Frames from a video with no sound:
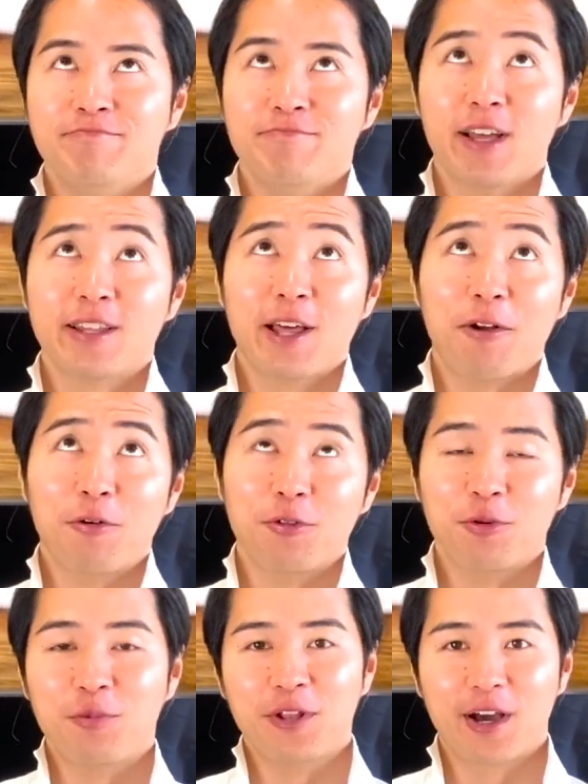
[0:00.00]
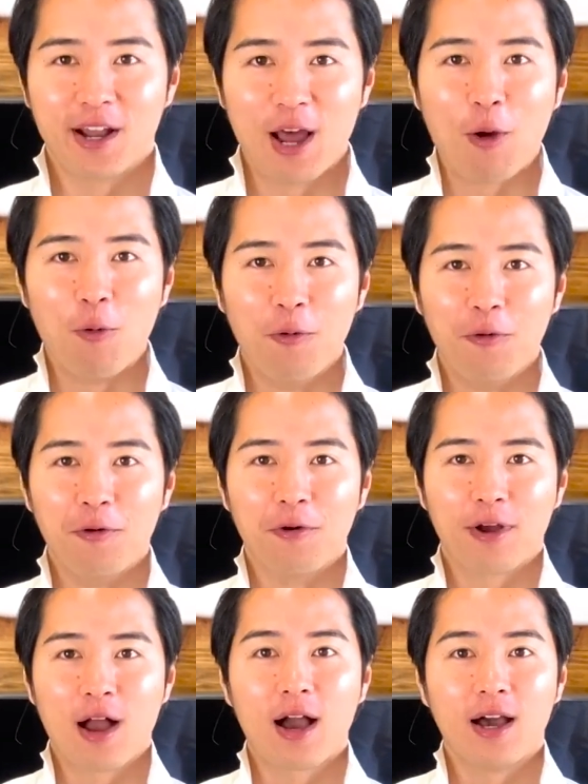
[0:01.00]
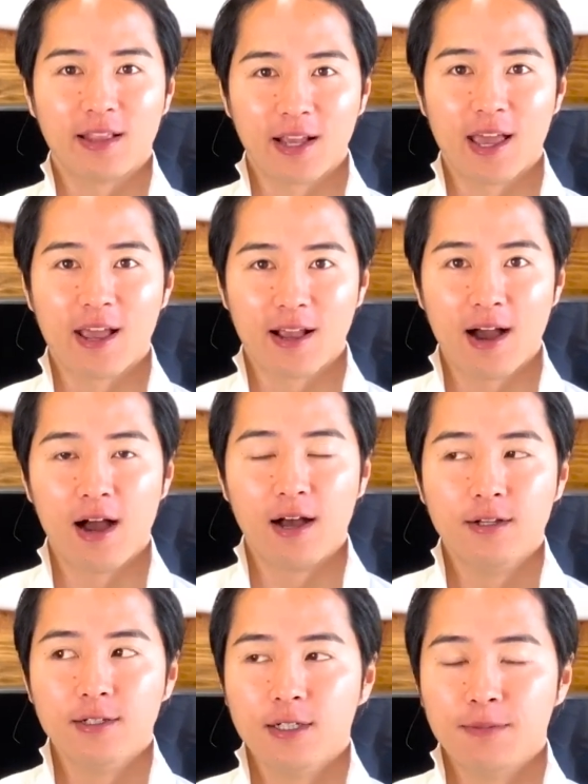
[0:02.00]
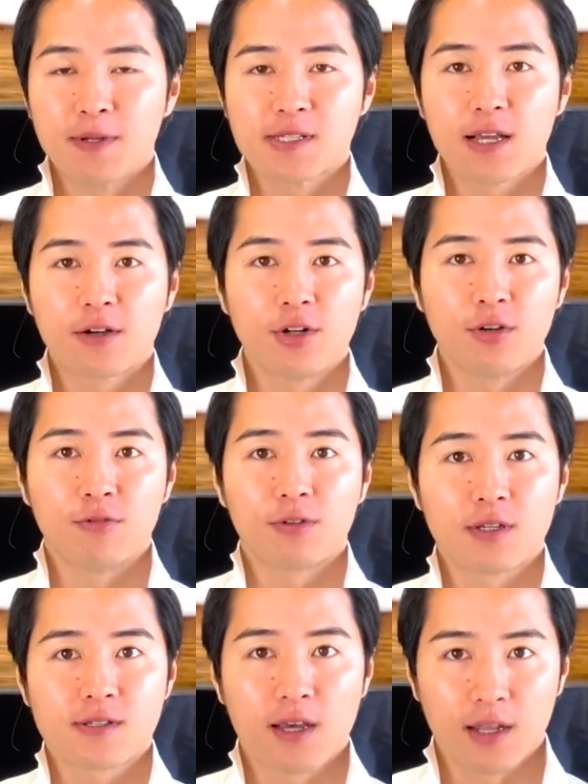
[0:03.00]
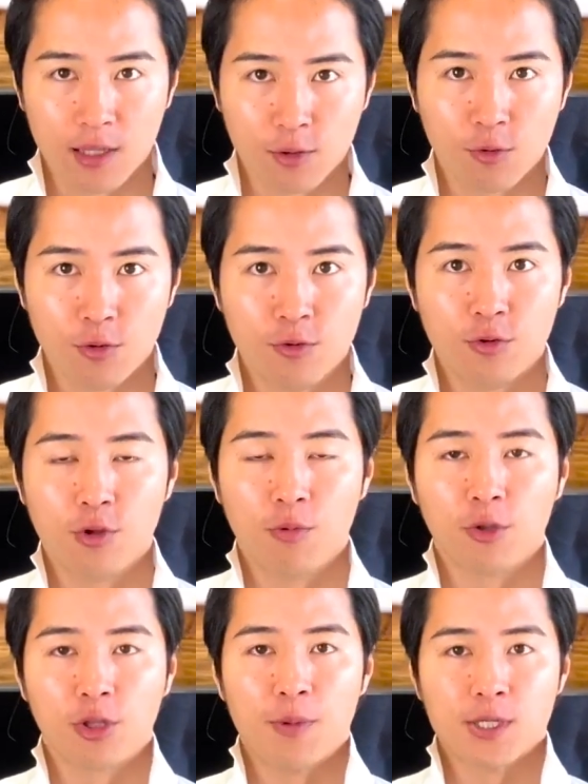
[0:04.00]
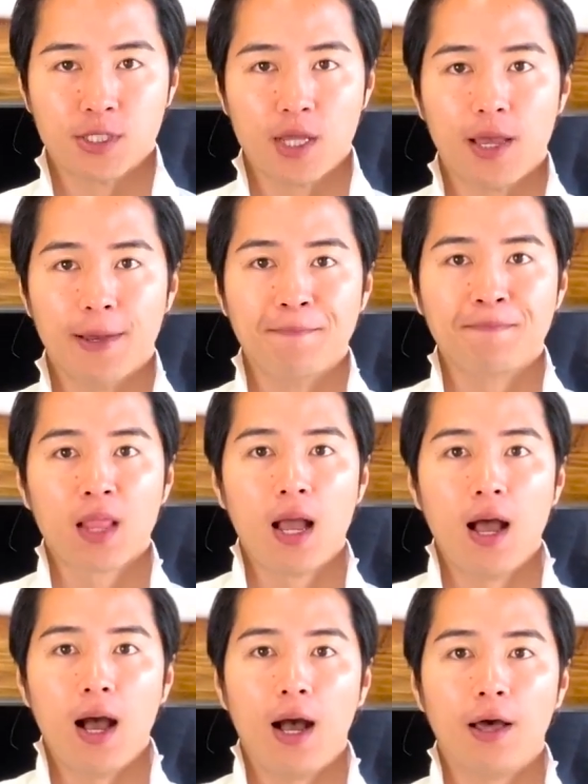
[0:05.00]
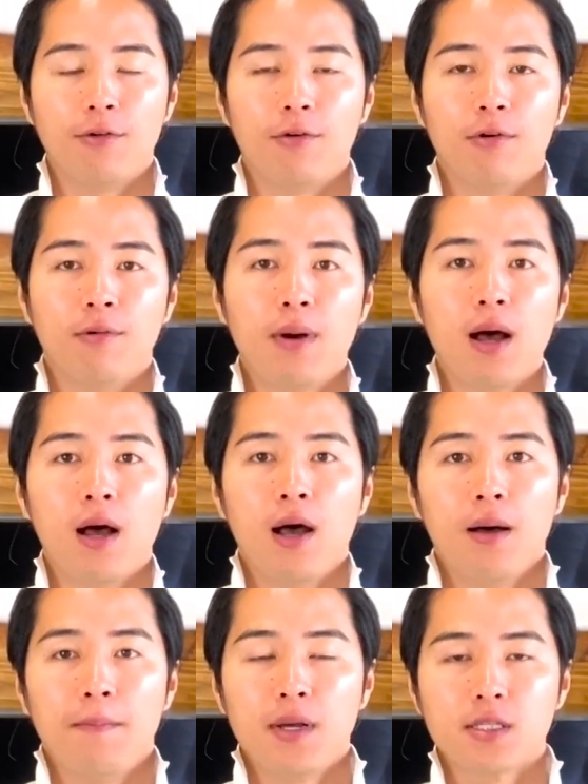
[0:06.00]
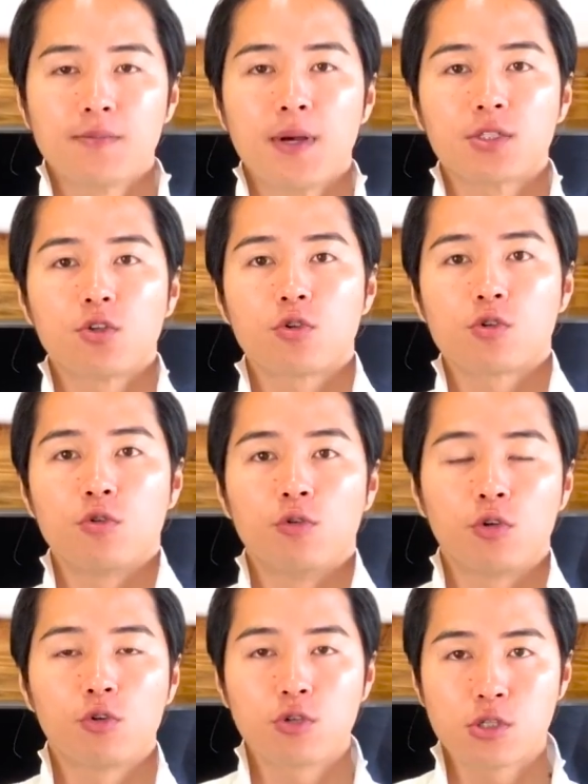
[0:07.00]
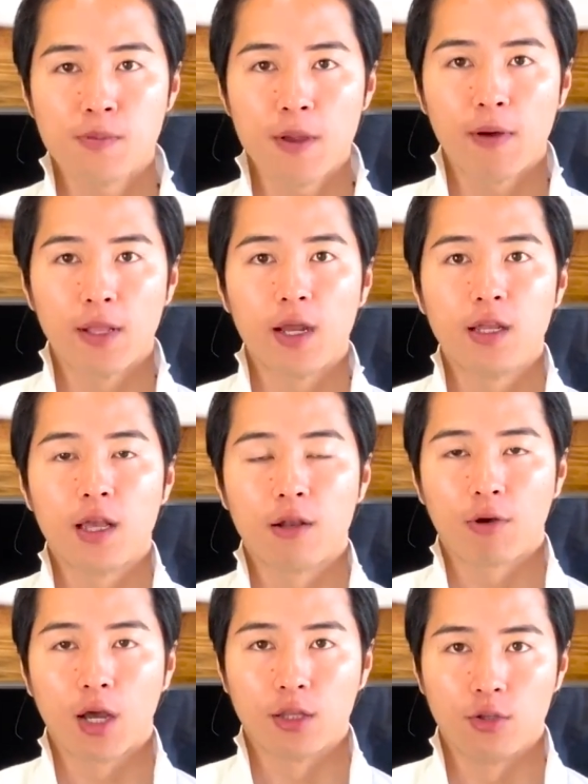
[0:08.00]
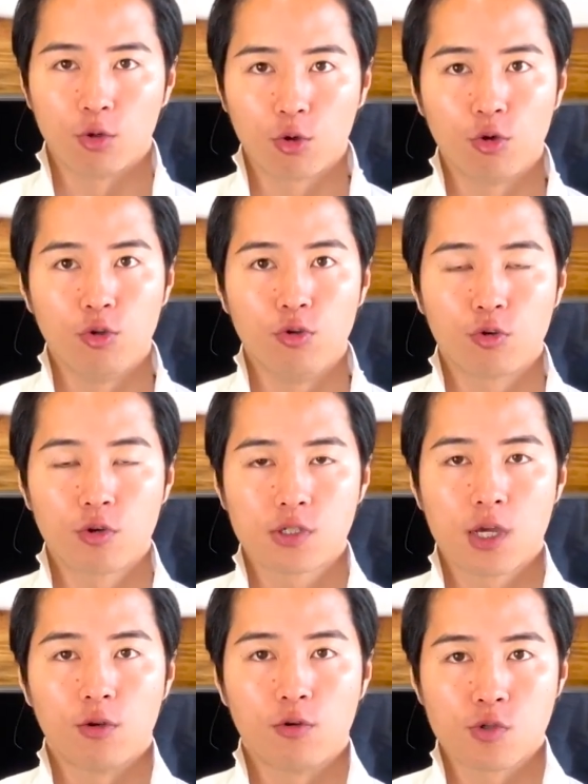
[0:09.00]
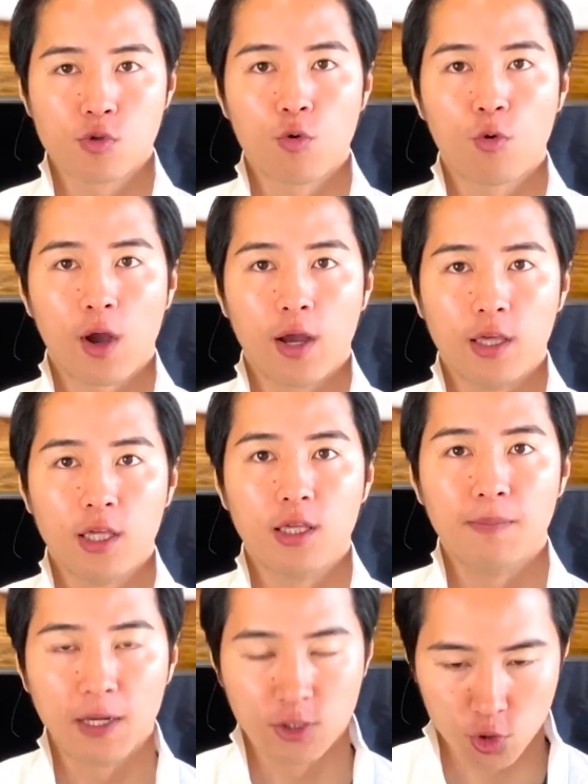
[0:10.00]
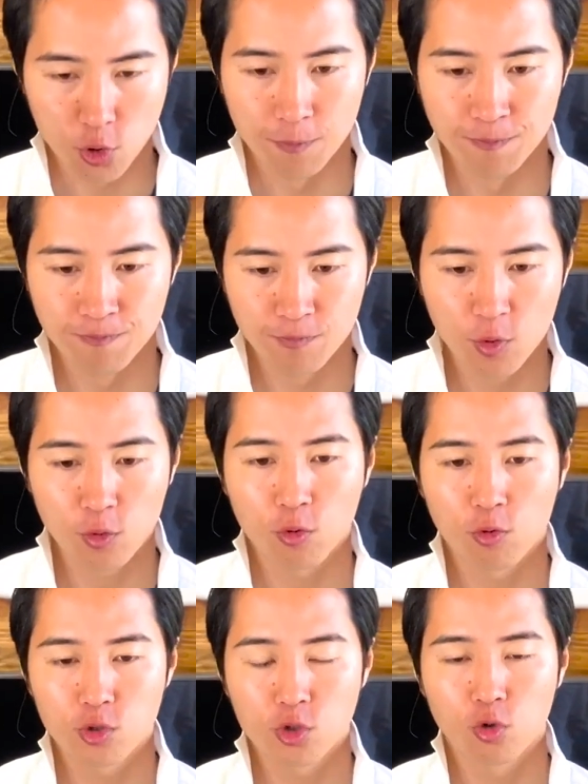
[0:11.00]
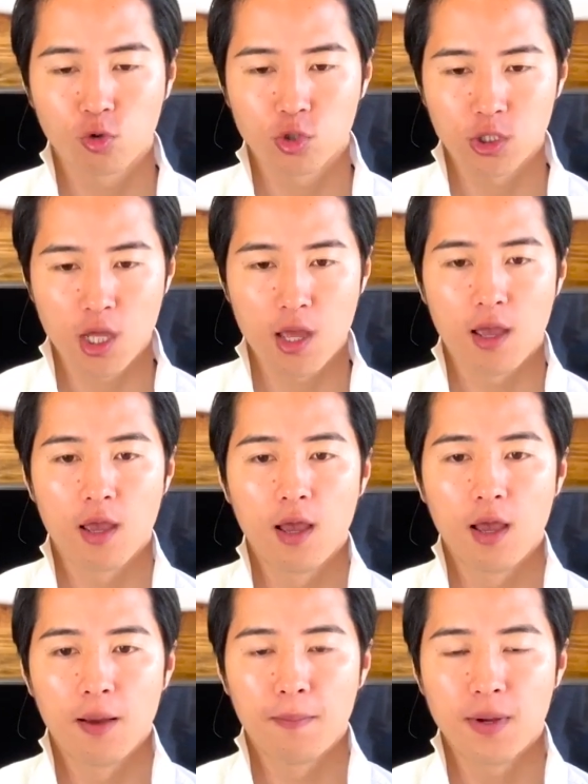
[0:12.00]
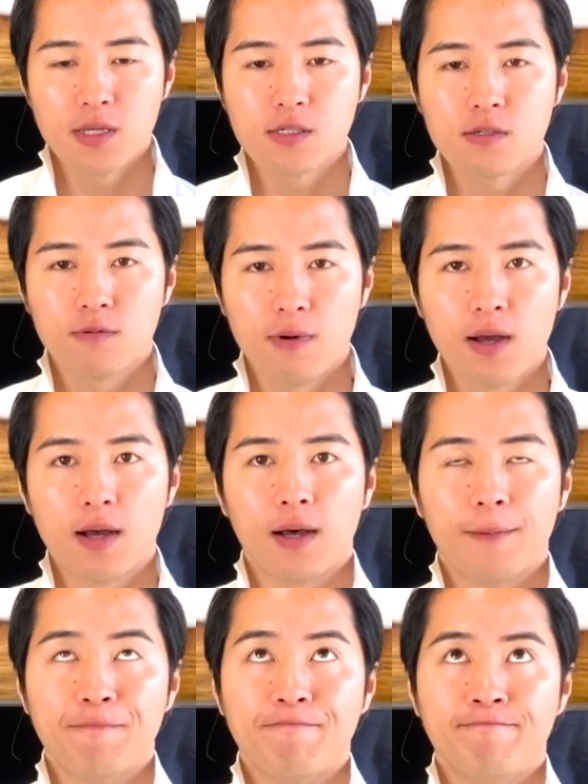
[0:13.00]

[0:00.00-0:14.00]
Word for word: なんだろうって思いながらこう考えた結果、ざっくり2つかなというふうに思ってまして、まずちょっとその1つ目は何なのかっていうと、入居者さんの層がいいマンションの特徴として、まずは、